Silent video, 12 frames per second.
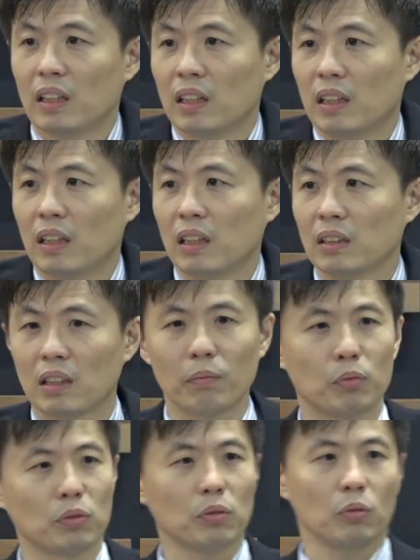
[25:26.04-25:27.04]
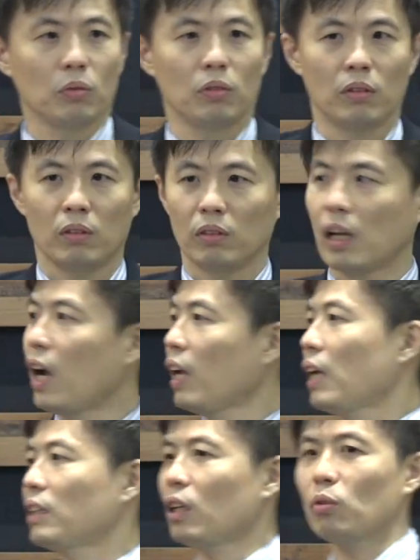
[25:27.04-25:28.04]
呃，他不是来
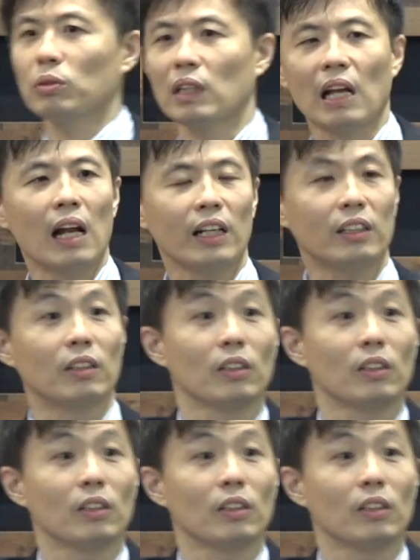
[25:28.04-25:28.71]
拉萨路在哪里？讲讲